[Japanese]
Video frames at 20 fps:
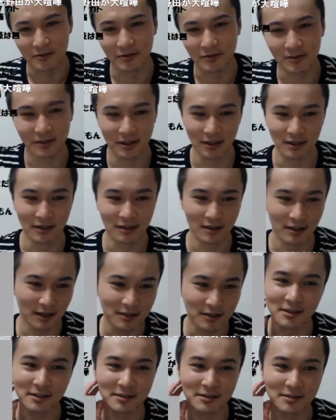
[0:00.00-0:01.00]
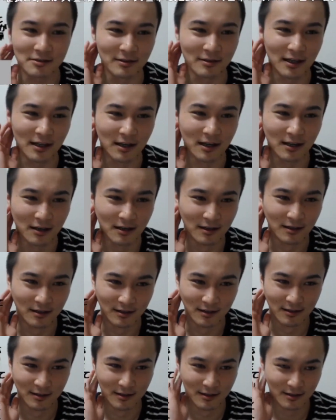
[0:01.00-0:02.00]
ほどね反省するわ
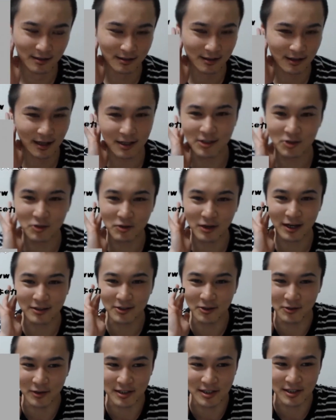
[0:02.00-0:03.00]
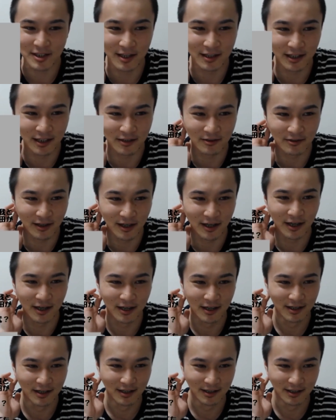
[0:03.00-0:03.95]
隠そう隠そうとはしてたんだけどね